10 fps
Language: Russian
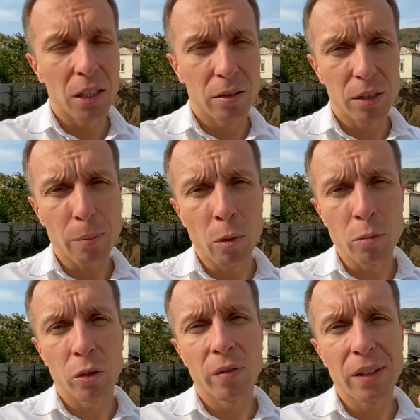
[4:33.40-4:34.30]
Напомню,
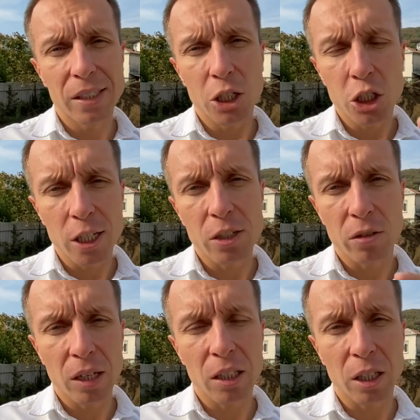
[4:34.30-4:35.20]
26
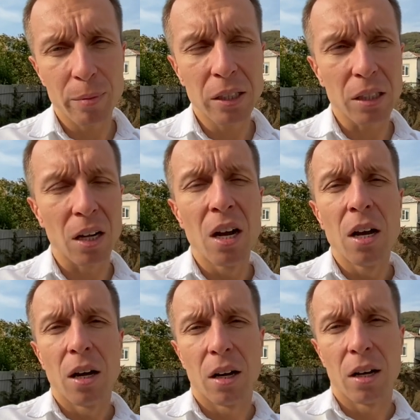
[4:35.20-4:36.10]
квадратных метров
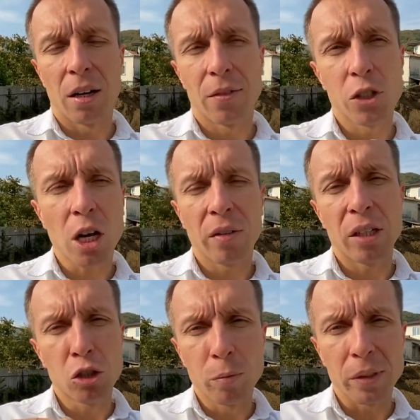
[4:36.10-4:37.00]
а, в шаговой
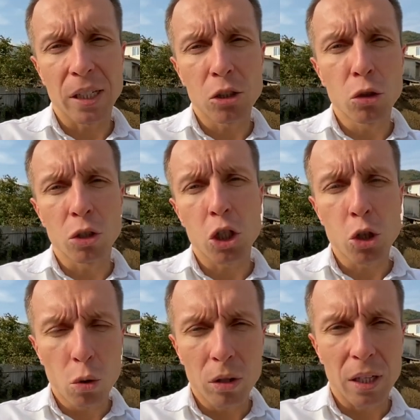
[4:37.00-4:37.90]
доступности от сотой
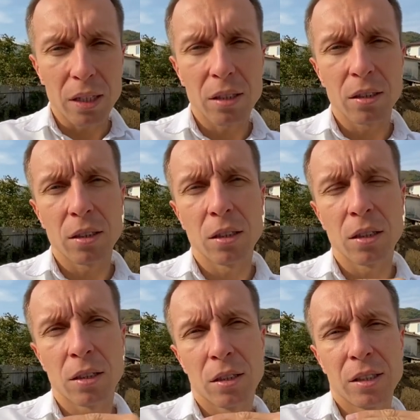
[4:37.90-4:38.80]
школы, от
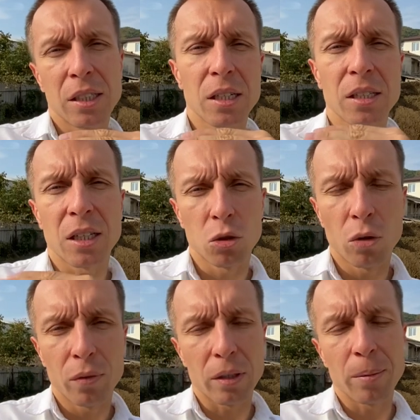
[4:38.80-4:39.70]
э, детских садов,
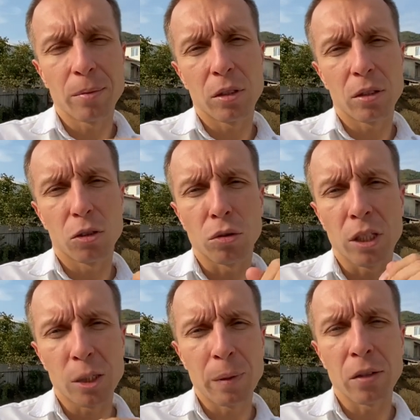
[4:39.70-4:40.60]
там
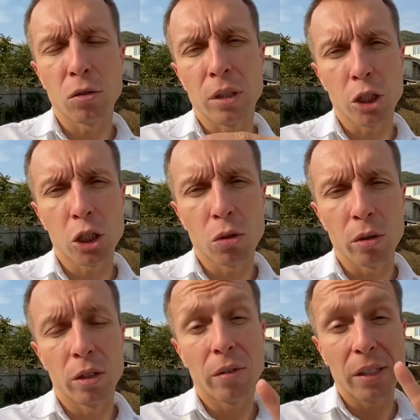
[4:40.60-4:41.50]
131,
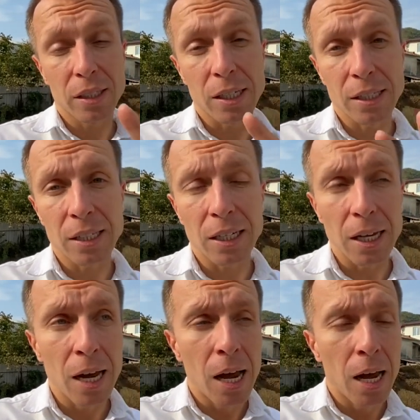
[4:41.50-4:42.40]
136, два детских сада.
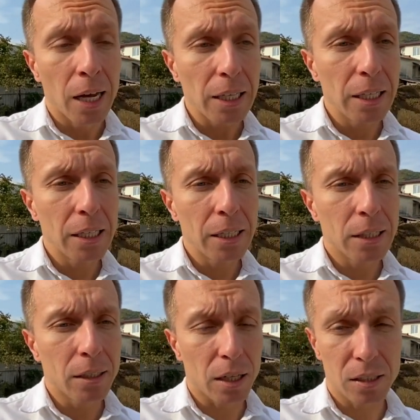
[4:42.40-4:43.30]
И
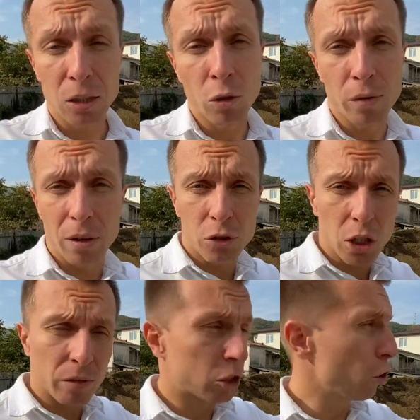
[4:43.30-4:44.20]
остановка в
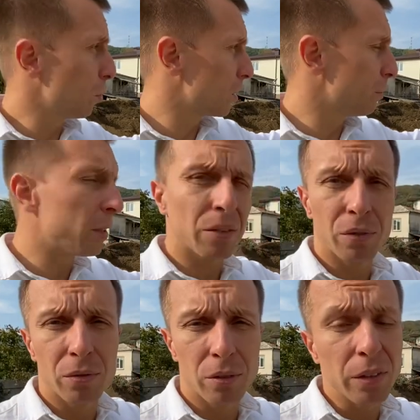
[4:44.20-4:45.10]
шаговой доступности метров
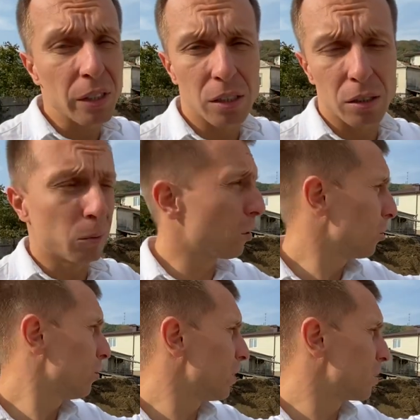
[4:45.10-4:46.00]
200, ну,
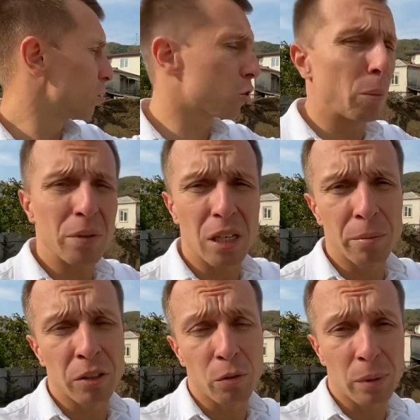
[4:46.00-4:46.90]
200, ну, 150 ну,
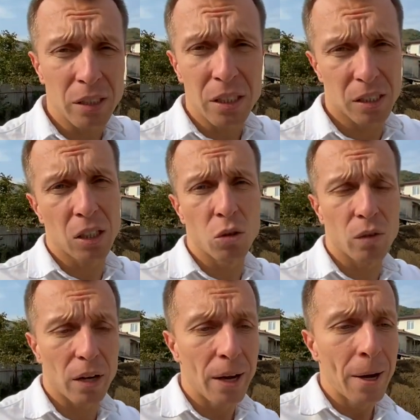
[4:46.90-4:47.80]
метров пройти остановка.